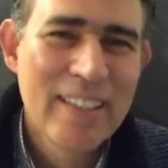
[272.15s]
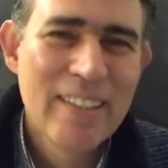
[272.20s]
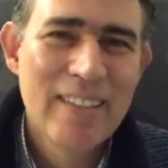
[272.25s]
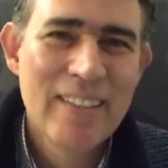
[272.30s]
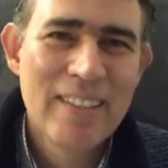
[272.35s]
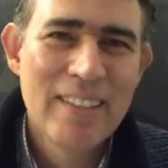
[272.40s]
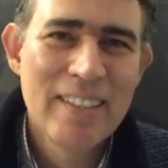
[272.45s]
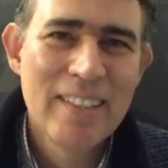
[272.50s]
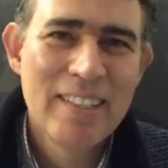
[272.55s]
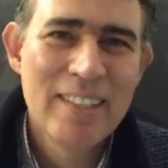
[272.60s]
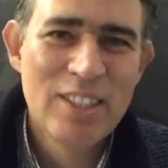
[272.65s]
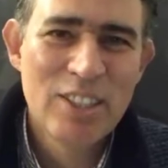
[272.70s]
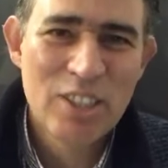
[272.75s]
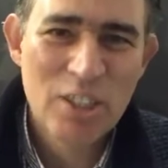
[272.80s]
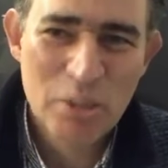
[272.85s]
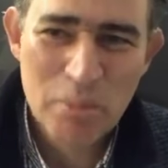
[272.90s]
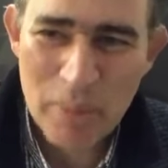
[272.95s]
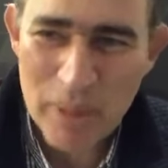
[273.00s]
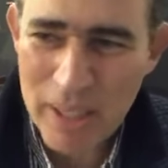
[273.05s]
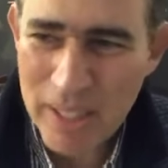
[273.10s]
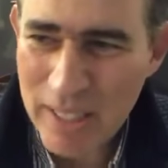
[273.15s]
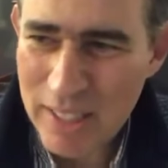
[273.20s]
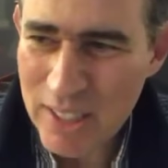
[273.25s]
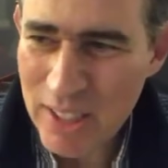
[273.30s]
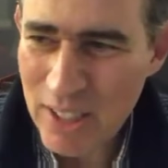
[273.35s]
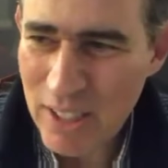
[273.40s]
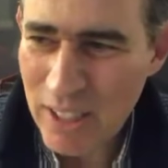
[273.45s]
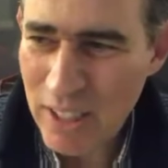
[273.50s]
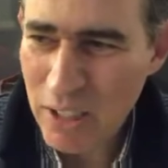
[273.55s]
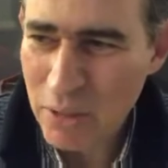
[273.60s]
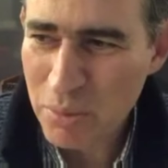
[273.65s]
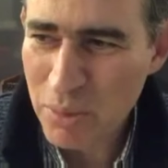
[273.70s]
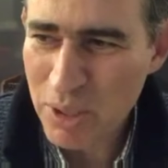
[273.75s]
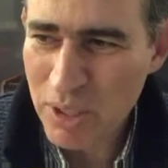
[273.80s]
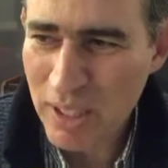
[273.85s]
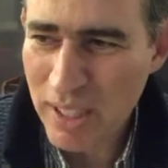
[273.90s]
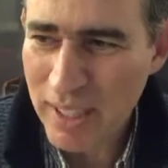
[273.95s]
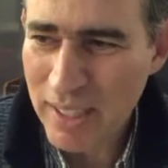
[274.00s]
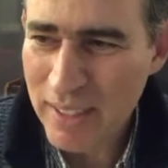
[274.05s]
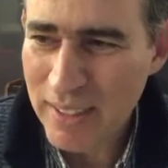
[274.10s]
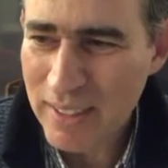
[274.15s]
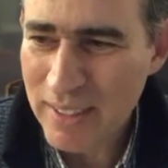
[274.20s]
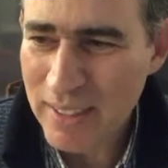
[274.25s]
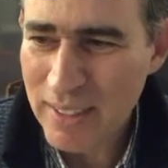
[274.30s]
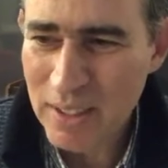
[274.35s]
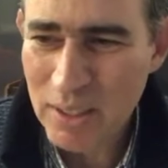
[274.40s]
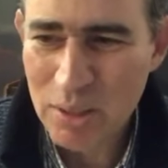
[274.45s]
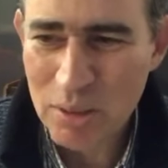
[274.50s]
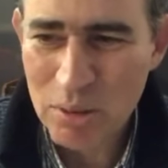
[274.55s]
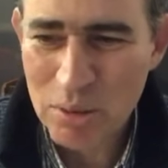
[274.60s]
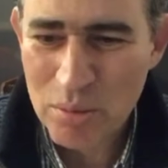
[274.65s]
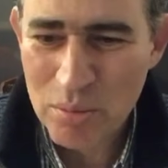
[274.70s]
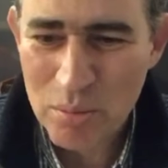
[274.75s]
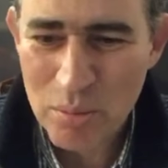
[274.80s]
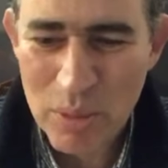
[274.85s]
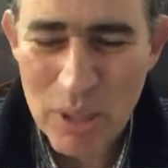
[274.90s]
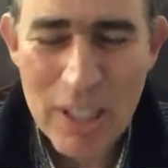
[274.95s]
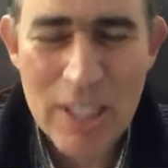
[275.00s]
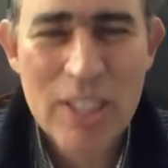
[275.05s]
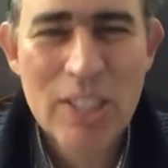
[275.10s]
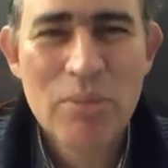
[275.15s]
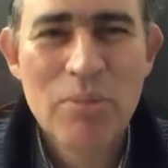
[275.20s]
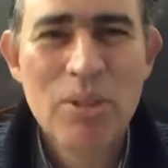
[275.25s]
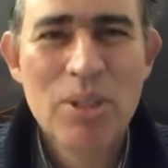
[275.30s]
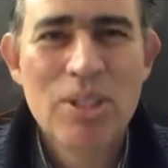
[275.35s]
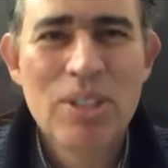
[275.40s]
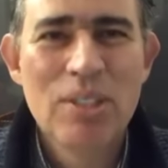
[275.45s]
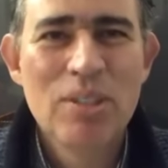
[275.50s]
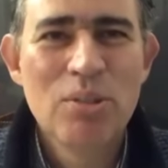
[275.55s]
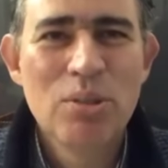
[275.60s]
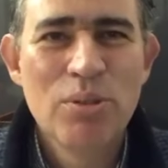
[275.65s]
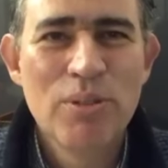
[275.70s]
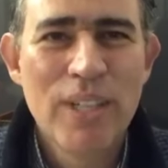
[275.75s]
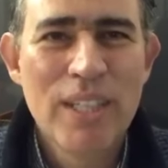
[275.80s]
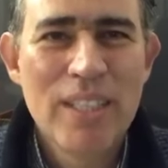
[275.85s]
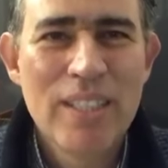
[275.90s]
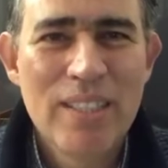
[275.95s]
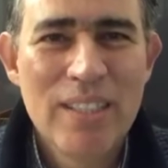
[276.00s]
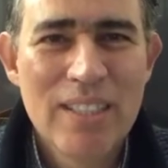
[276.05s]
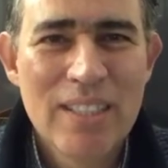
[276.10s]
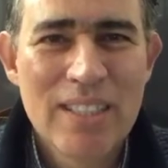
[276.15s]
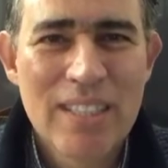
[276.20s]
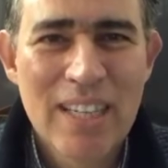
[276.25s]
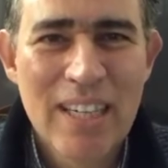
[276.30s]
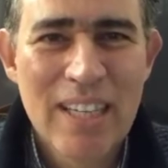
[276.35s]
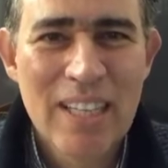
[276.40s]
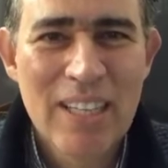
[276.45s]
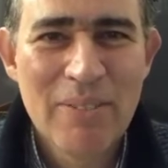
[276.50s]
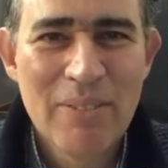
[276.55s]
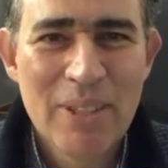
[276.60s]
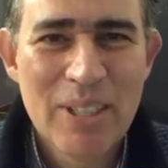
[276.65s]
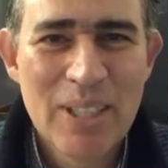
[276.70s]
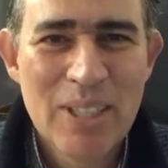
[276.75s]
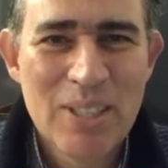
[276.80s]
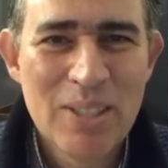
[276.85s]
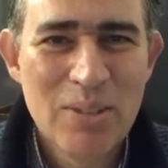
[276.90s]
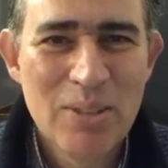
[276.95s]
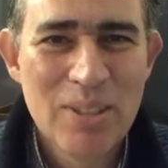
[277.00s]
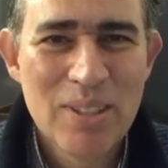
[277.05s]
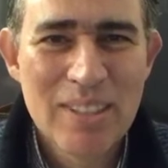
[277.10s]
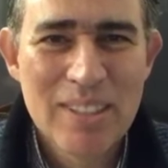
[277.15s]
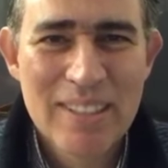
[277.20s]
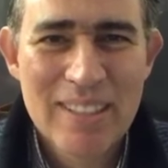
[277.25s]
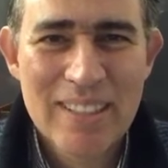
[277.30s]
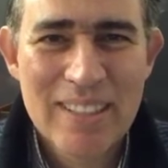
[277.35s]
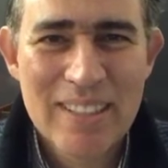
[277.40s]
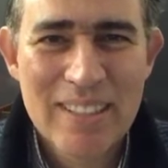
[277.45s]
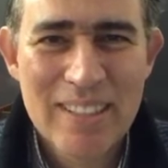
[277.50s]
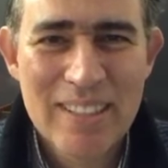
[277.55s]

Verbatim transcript: e, istihbaratçılarımıza, e, milletimizin güvenliğini sağlamak için e,